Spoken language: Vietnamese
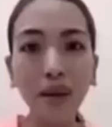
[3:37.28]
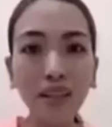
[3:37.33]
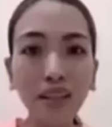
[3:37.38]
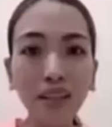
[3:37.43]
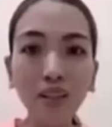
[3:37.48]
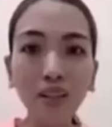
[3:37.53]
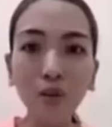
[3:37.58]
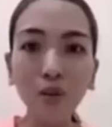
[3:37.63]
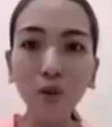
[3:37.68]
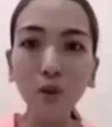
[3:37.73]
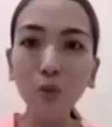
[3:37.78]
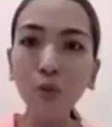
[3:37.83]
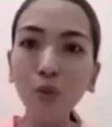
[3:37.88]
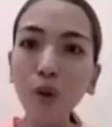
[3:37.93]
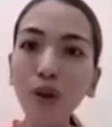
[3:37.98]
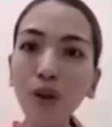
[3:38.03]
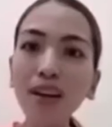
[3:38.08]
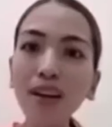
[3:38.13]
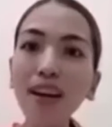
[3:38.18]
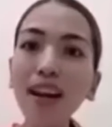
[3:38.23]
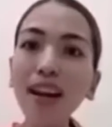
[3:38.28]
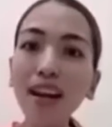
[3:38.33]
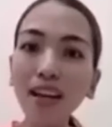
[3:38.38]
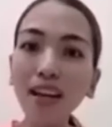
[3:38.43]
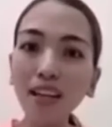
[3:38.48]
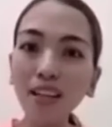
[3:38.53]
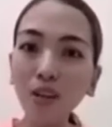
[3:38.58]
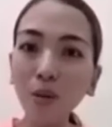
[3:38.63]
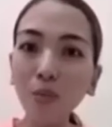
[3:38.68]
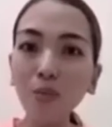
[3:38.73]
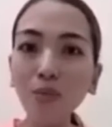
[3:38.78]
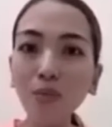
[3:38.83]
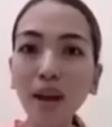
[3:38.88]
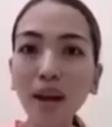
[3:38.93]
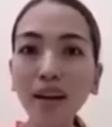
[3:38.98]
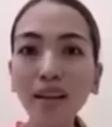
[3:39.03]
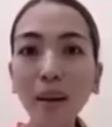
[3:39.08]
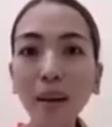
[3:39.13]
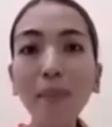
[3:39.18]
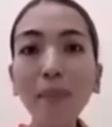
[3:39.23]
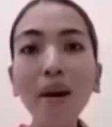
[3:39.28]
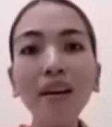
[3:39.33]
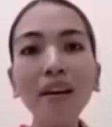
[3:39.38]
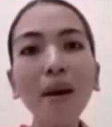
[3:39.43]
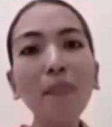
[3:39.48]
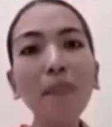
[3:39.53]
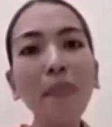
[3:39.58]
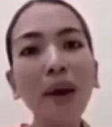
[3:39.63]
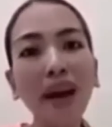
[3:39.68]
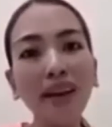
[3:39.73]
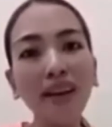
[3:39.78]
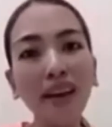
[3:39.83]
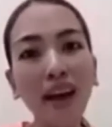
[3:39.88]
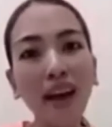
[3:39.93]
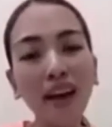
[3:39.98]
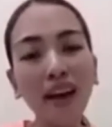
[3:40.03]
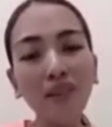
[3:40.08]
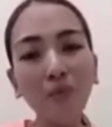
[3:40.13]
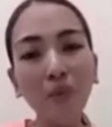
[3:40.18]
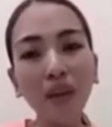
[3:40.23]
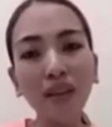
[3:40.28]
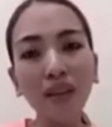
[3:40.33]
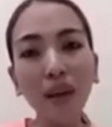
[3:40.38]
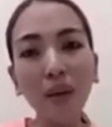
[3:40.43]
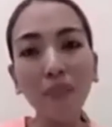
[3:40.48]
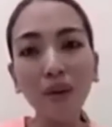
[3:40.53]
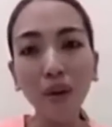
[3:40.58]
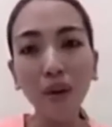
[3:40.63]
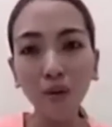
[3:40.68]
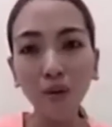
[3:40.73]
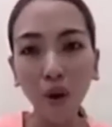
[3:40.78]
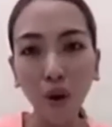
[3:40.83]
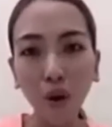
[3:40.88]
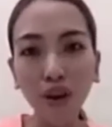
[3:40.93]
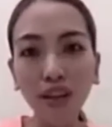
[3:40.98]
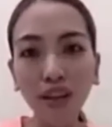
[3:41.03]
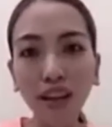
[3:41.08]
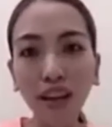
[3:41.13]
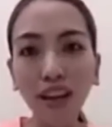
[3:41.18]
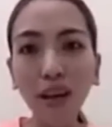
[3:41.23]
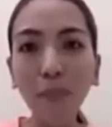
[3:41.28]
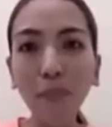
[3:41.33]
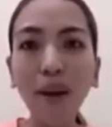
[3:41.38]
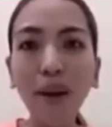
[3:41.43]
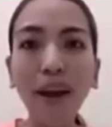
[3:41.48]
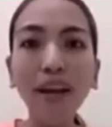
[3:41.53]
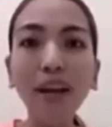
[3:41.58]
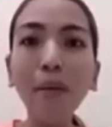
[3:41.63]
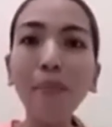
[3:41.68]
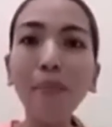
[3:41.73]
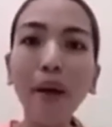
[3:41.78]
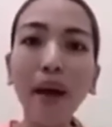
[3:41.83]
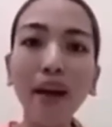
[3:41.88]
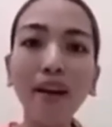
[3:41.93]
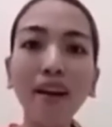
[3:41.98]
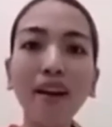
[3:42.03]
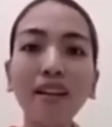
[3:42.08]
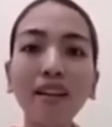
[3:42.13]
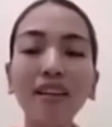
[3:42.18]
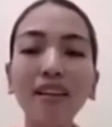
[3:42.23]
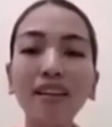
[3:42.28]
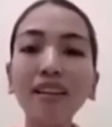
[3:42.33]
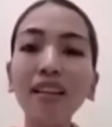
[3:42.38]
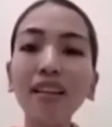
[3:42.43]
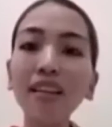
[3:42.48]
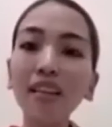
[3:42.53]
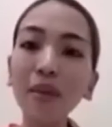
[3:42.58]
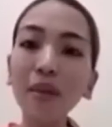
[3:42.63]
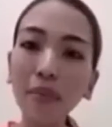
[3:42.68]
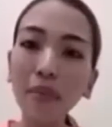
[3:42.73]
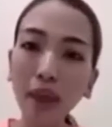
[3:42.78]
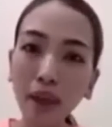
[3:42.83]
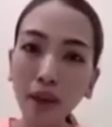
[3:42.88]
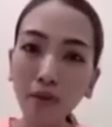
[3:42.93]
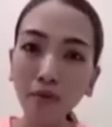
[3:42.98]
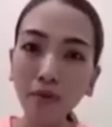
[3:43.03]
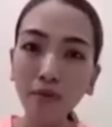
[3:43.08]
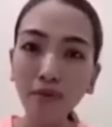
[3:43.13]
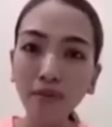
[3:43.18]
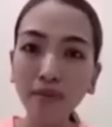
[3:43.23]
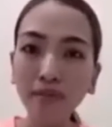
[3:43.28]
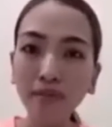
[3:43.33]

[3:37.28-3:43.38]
Bản tin của chúng tôi đến đây là kết thúc. Cảm ơn các bạn đã quan tâm theo dõi. Hẹn gặp lại các bạn ở những tin tiếp theo.